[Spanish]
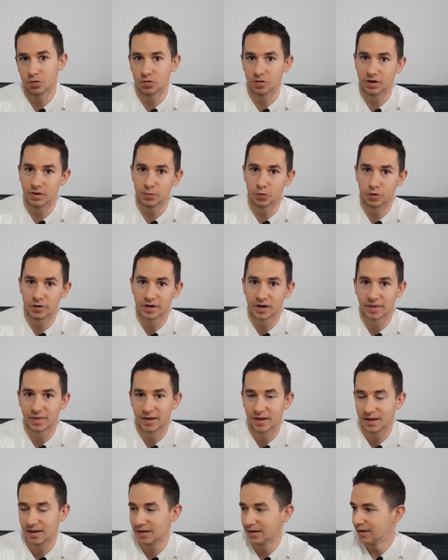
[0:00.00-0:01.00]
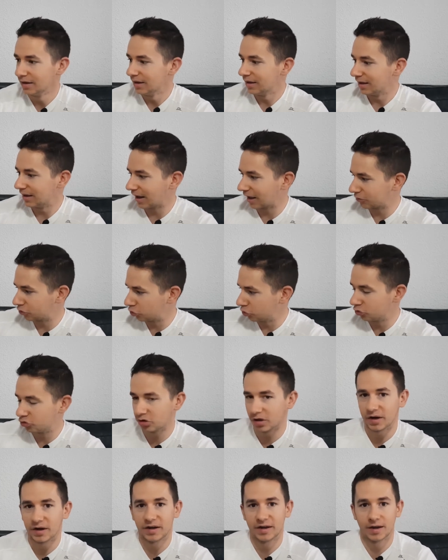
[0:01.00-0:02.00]
o le voy a dar las
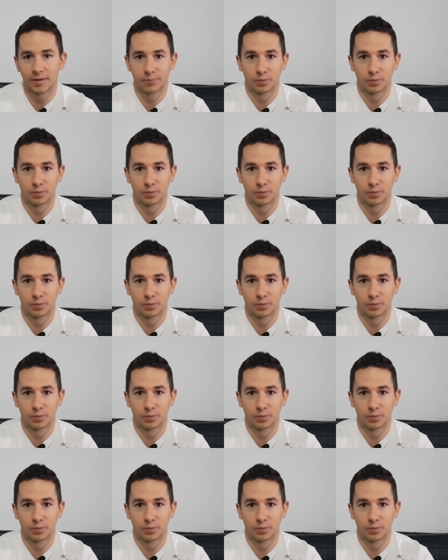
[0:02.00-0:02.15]
chucherías,